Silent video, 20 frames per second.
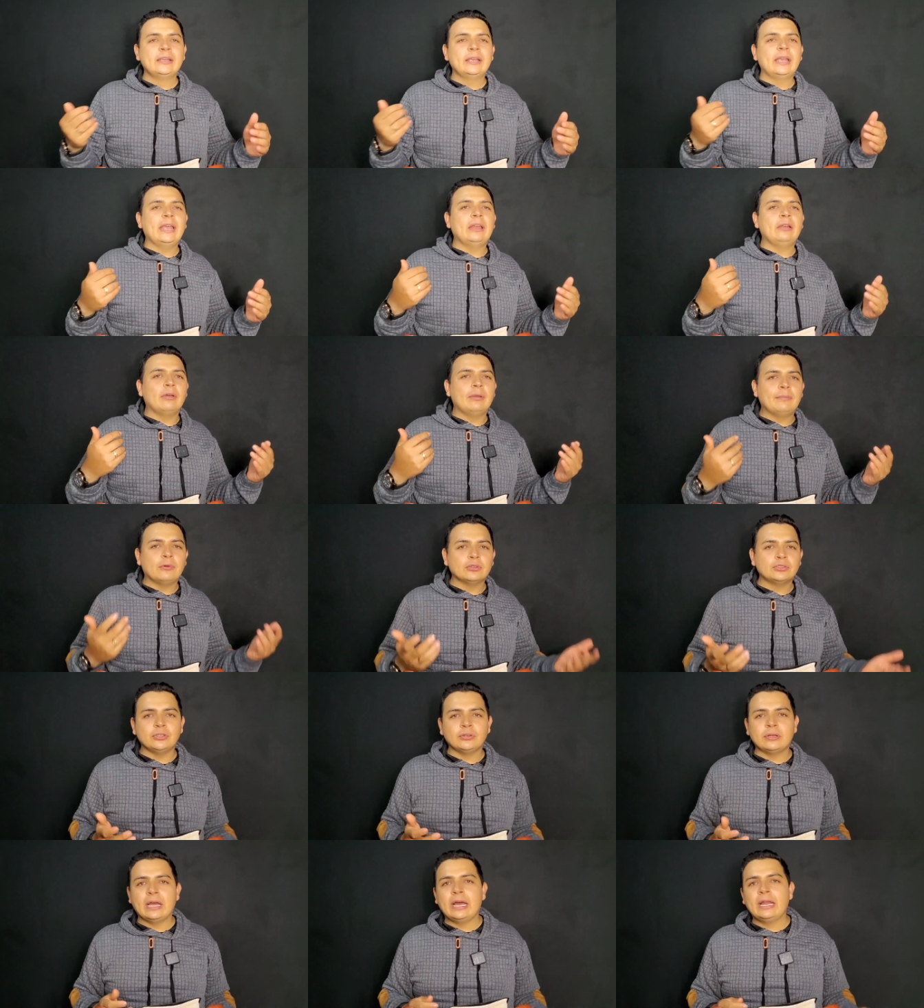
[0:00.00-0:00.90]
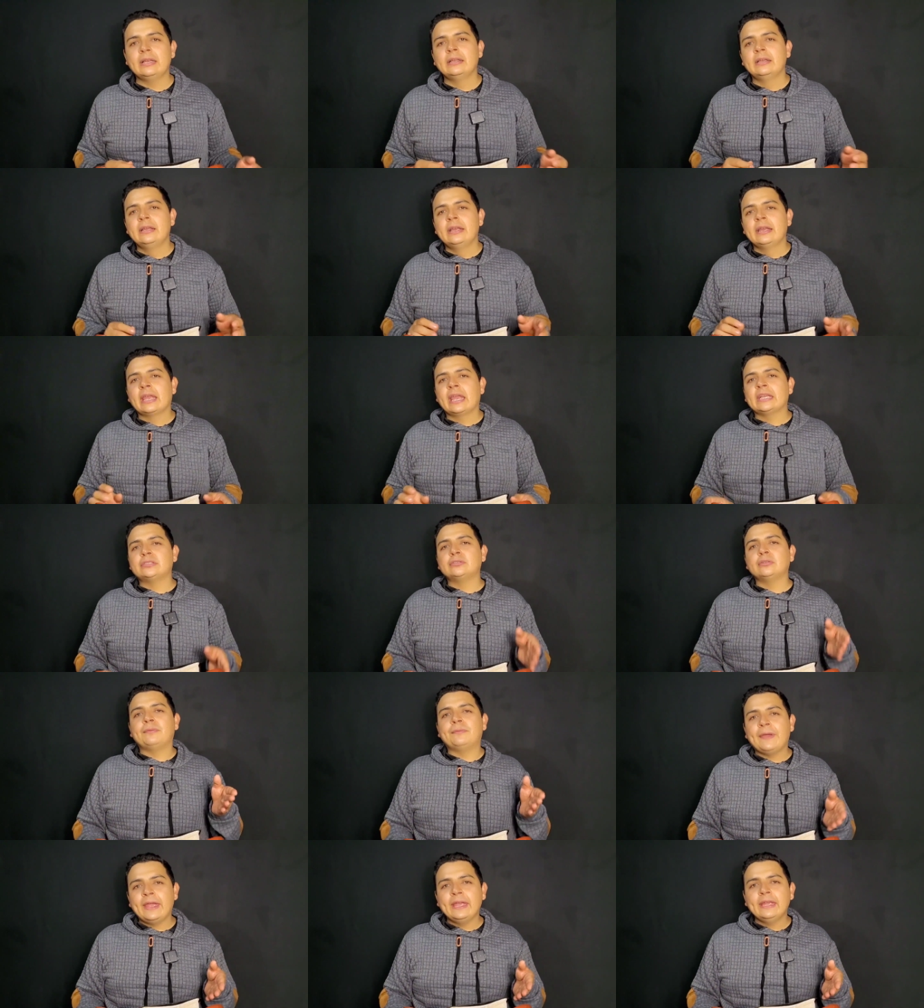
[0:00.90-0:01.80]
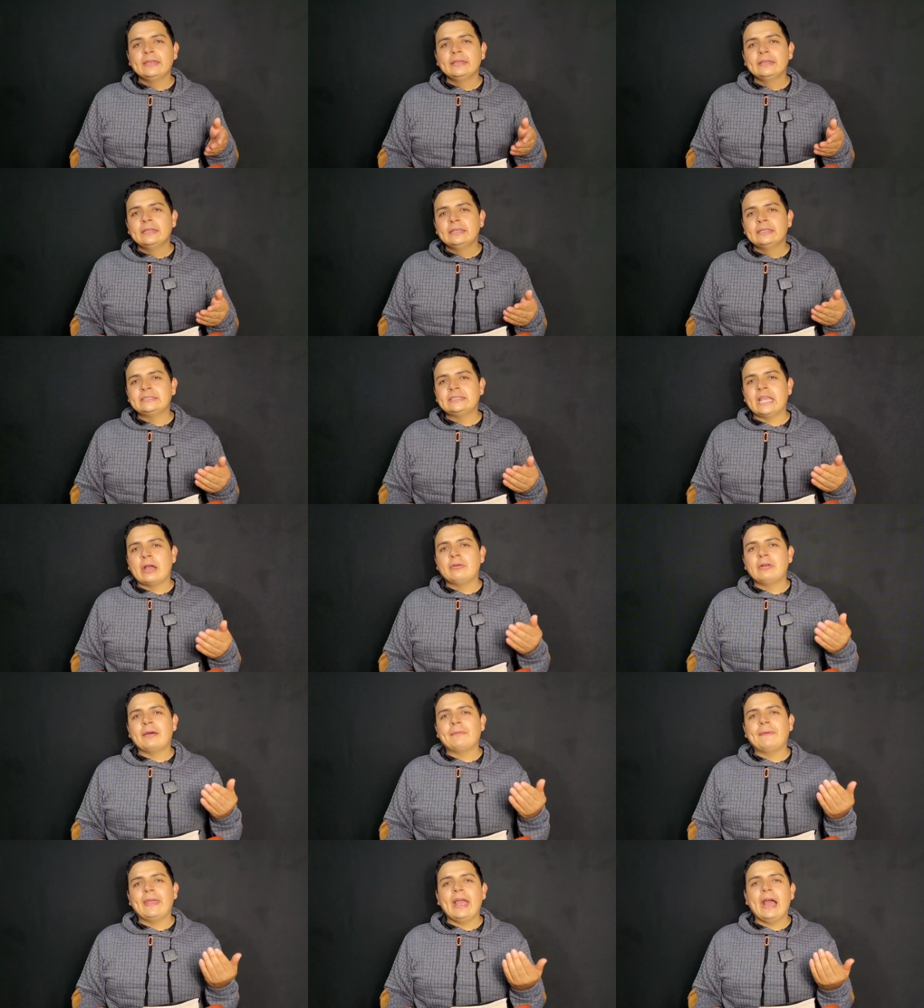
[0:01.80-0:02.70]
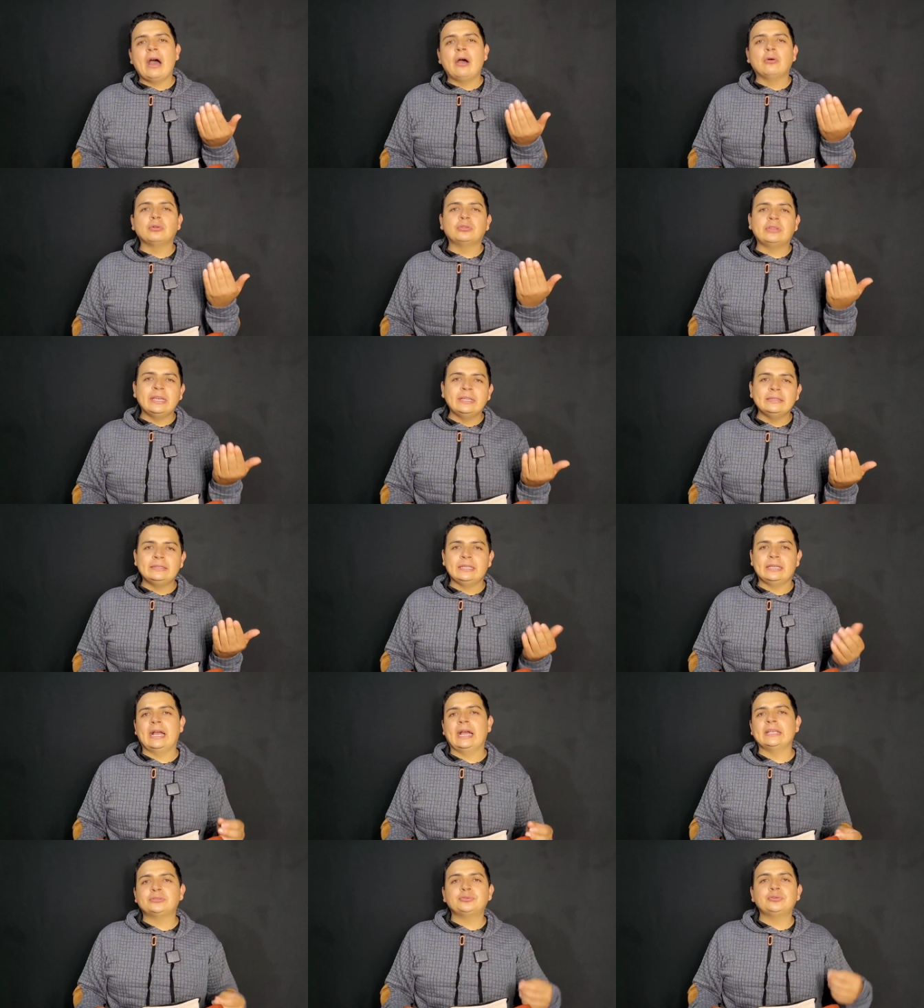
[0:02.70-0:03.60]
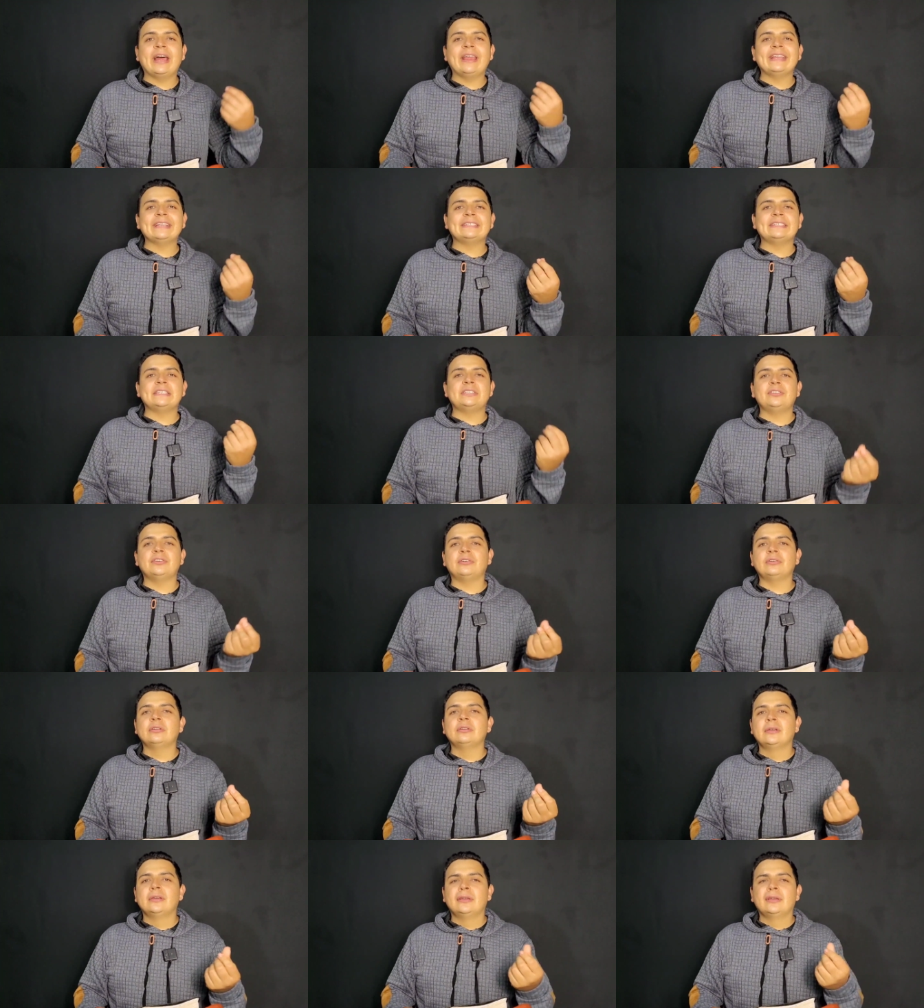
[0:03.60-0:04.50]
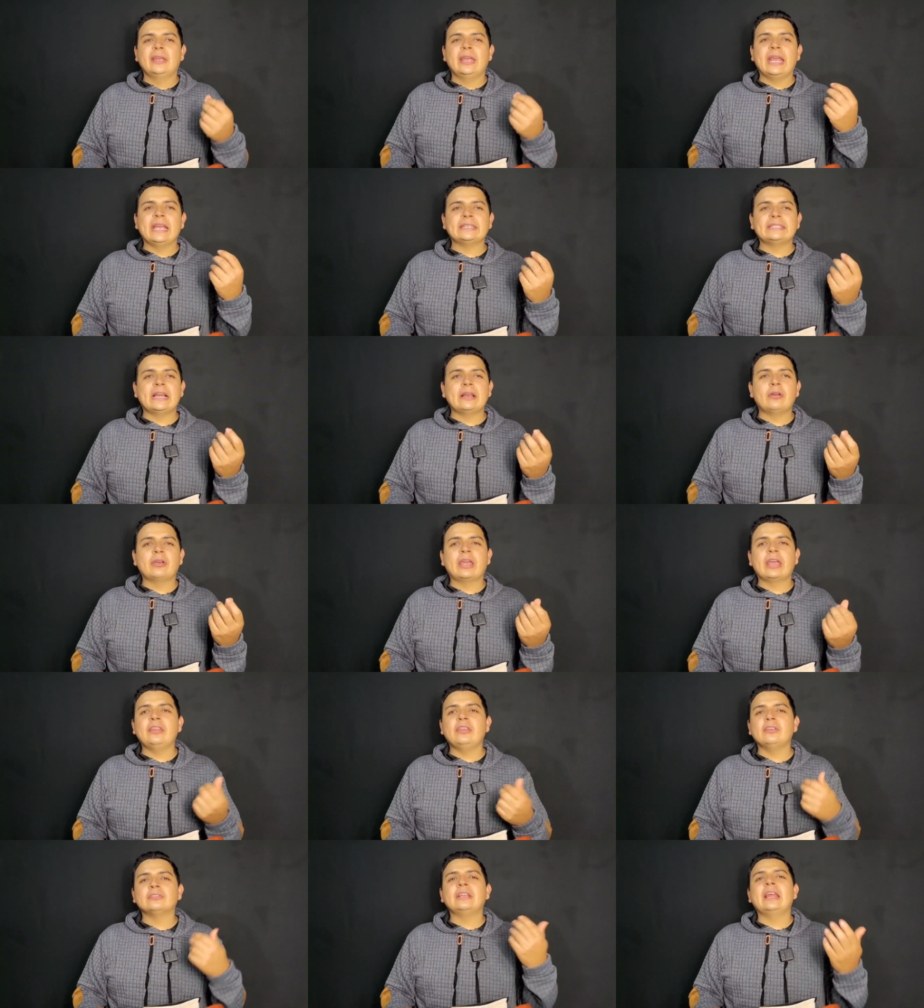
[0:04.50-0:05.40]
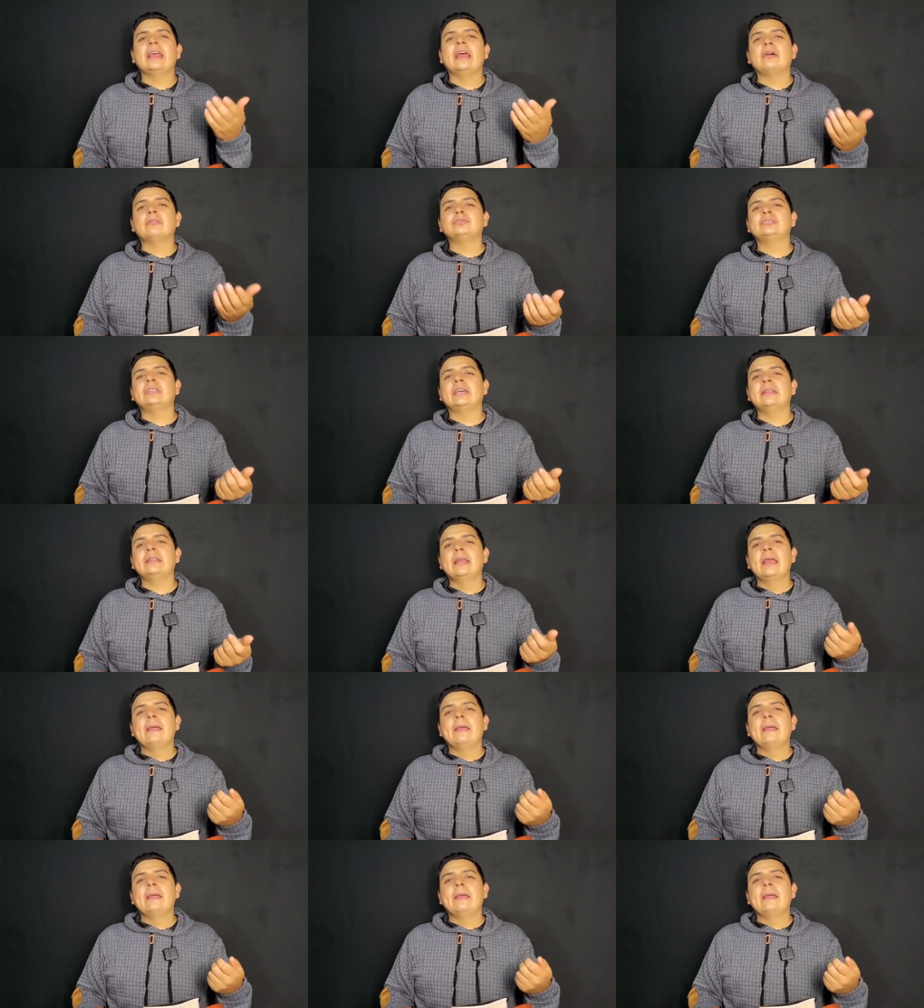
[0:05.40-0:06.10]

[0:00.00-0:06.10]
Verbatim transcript: en lo emocional, que su fe sea una fe auténtica, es una decisión y es algo que Dios le da a usted